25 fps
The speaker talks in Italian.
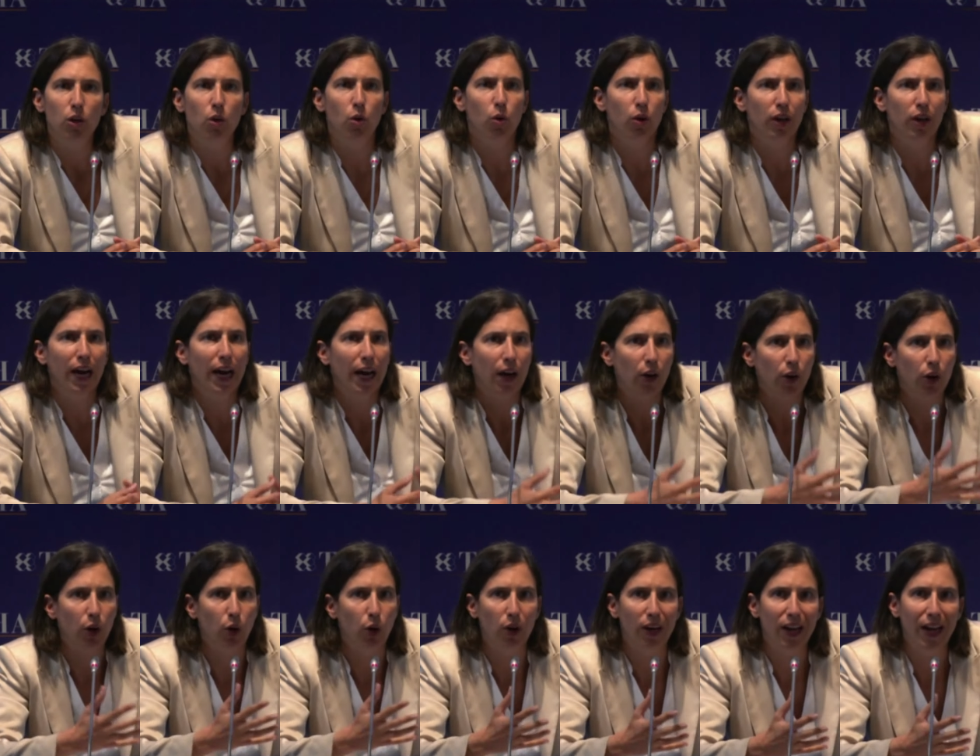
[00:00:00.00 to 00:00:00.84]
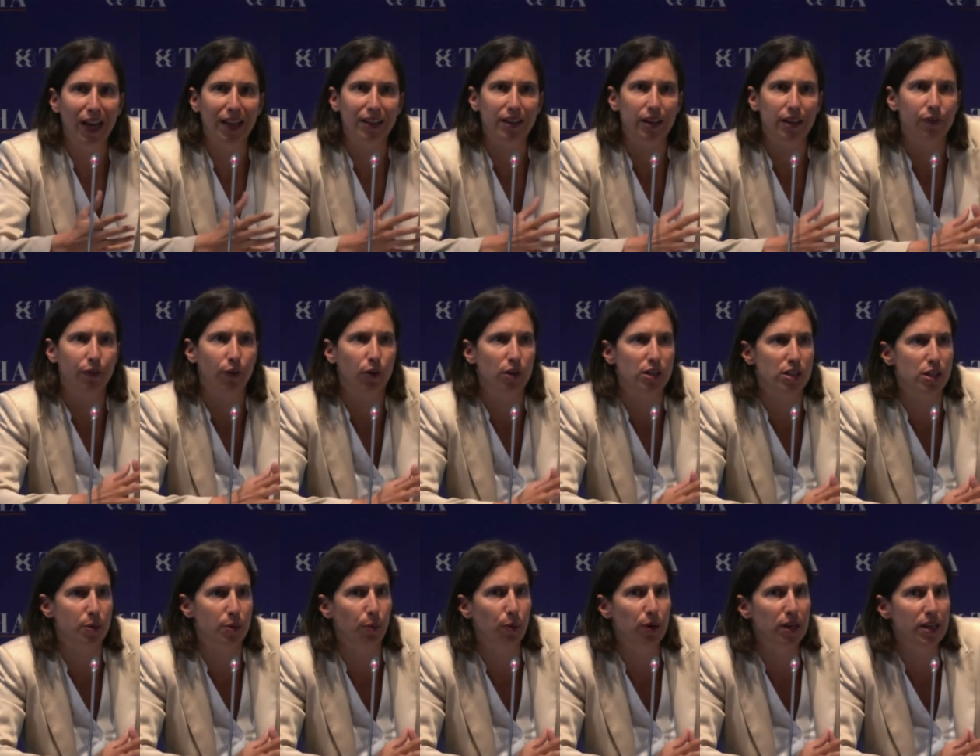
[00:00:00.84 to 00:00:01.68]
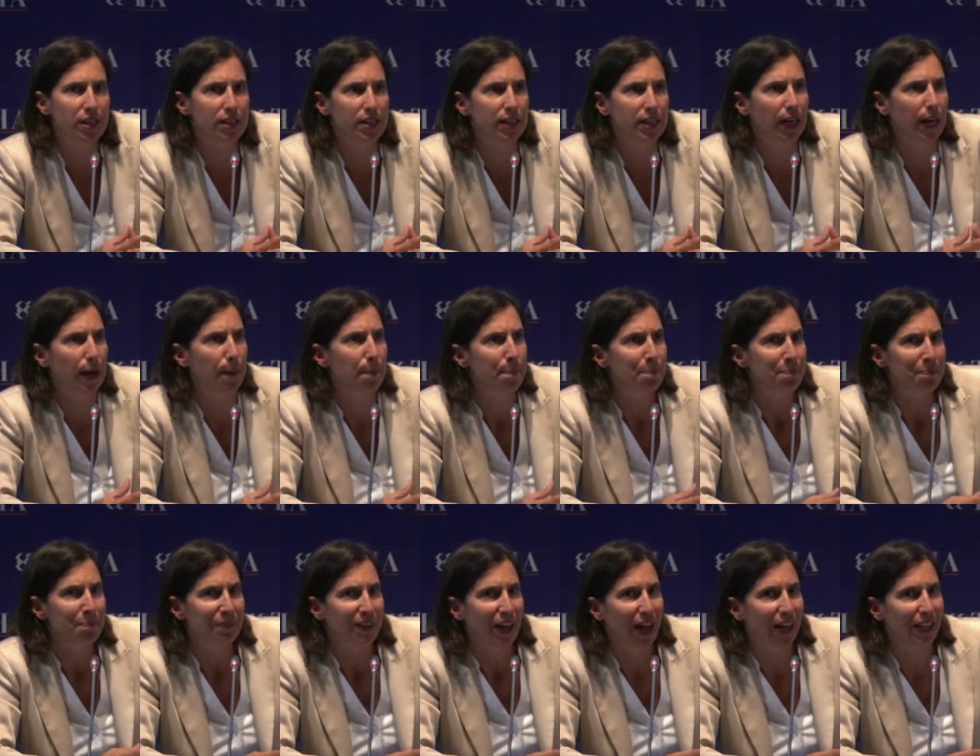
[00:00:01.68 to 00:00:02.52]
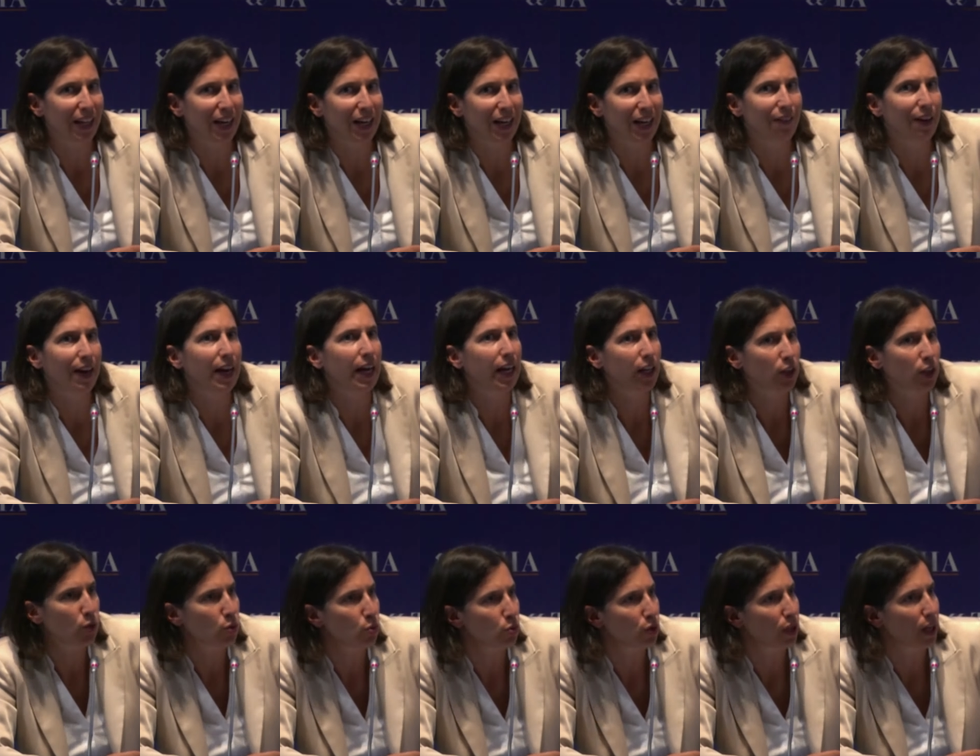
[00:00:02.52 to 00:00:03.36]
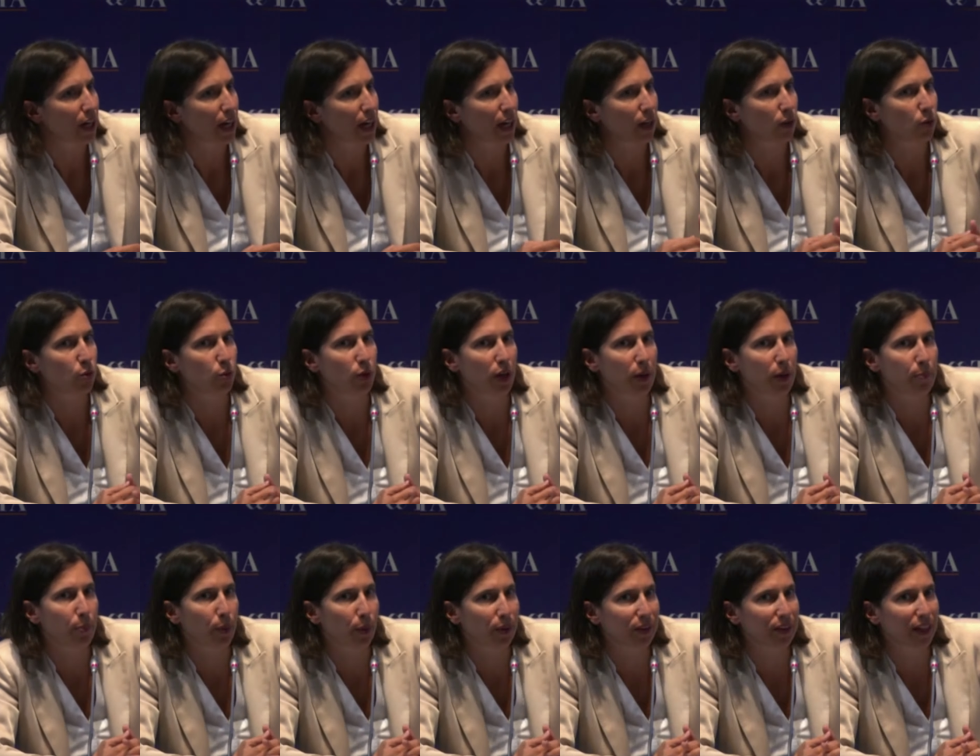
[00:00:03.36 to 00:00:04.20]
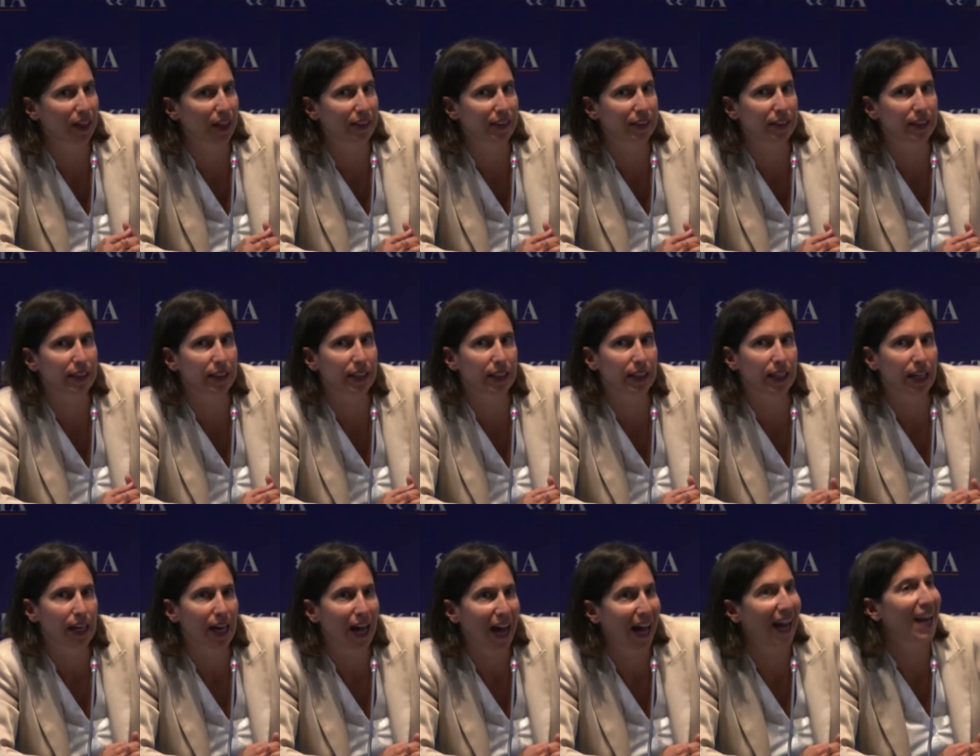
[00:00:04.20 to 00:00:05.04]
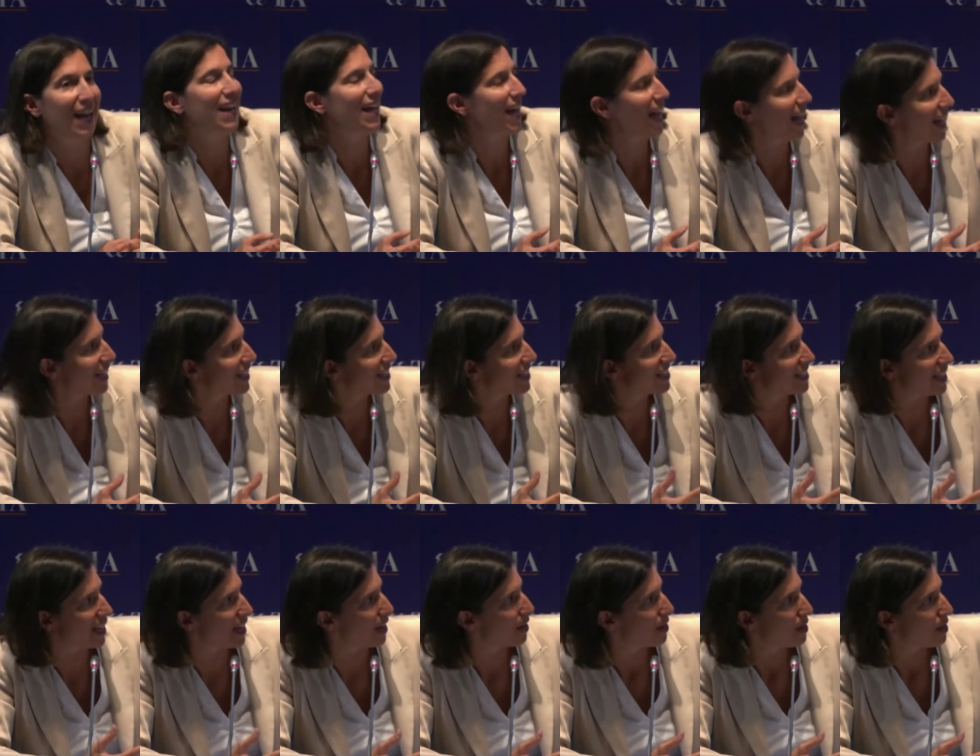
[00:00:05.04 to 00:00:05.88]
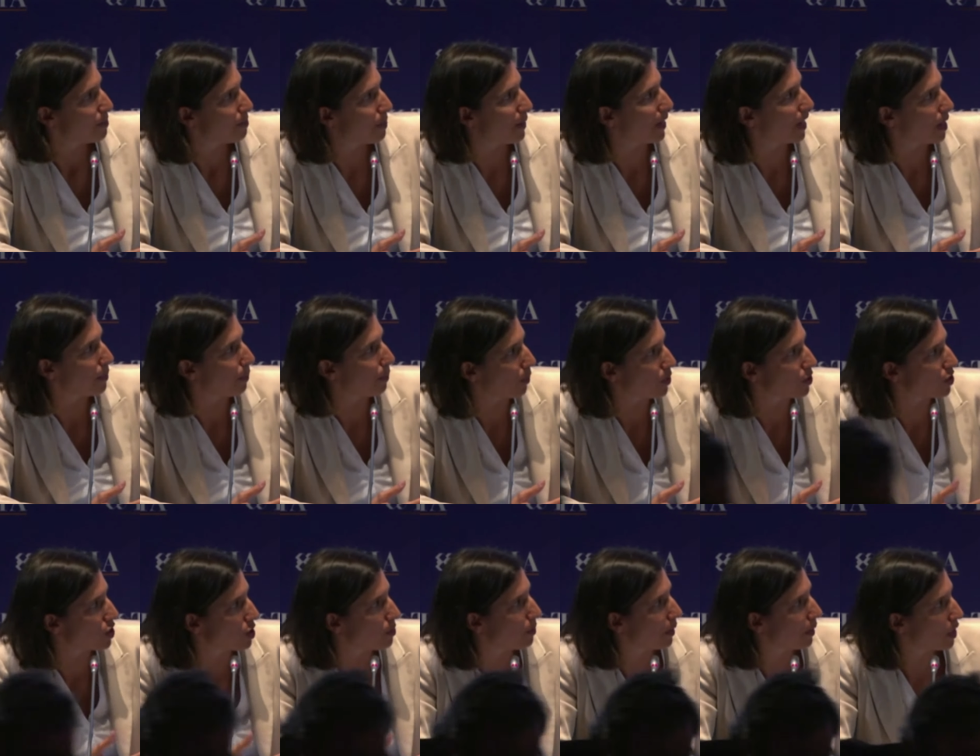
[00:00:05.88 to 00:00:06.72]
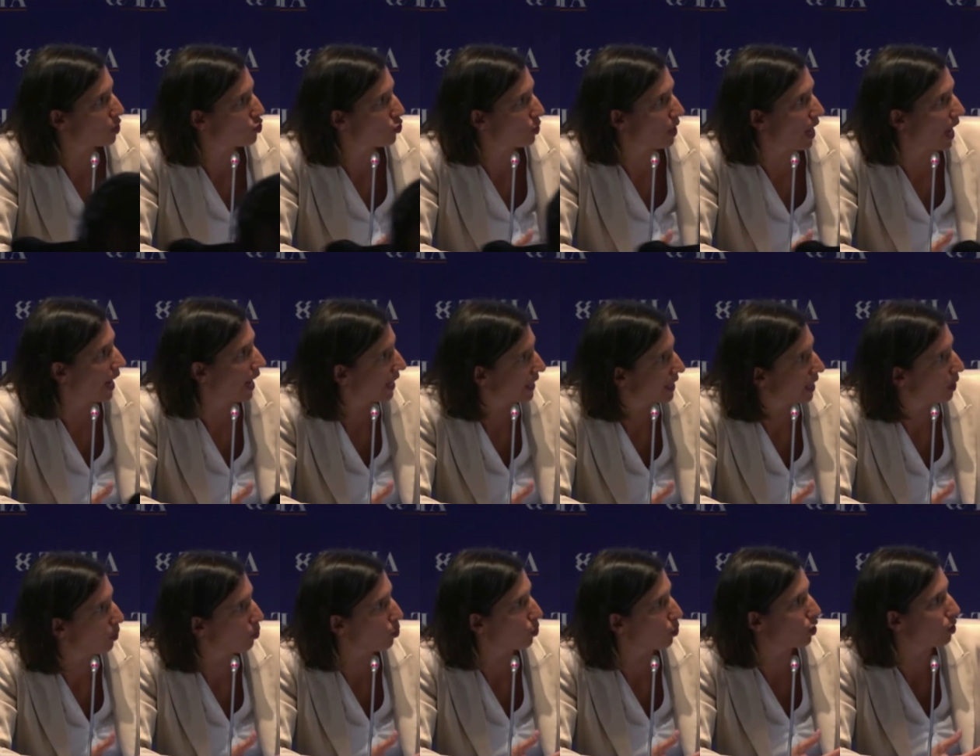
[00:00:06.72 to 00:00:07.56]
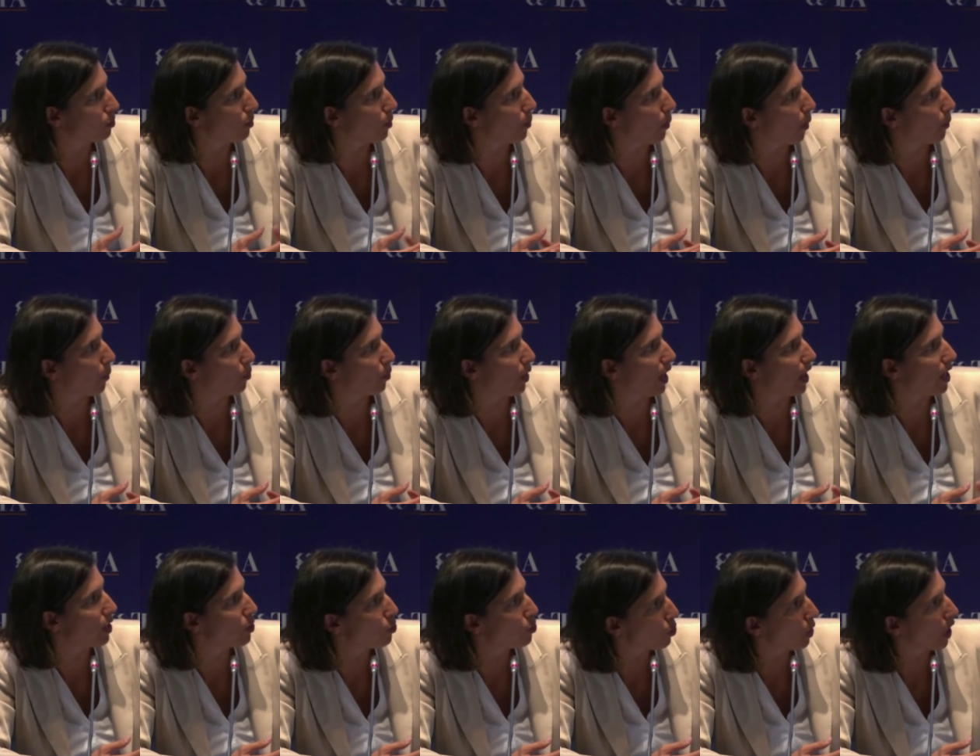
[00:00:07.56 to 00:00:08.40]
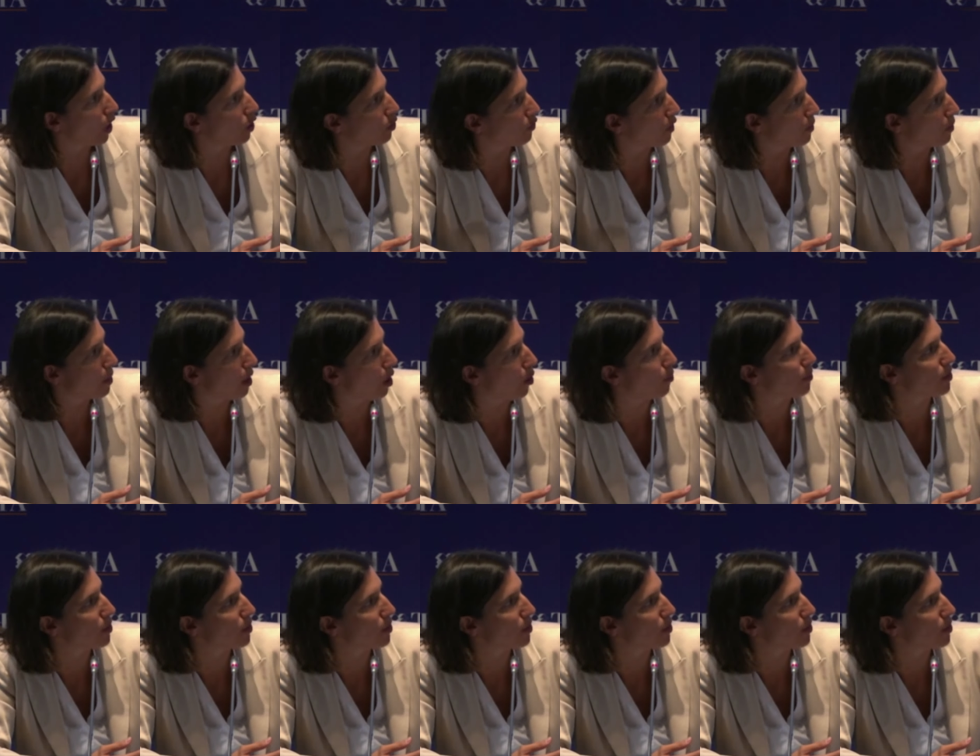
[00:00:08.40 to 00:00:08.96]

con Carlo e con le altre forze politiche ad arrivare a chiudere alcune importanti alleanze per le prossime regionali, da ultimo proprio la Liguria, dove abbiamo